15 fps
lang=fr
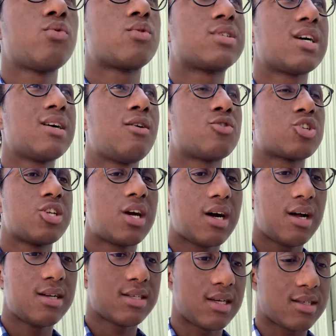Donc ça, en
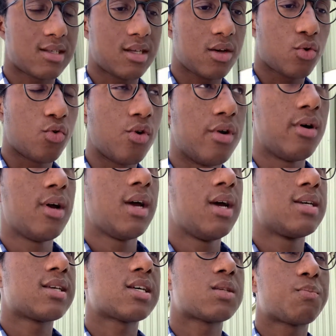général, ça se déroule,
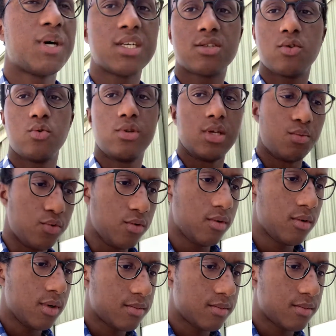ça se passe au début.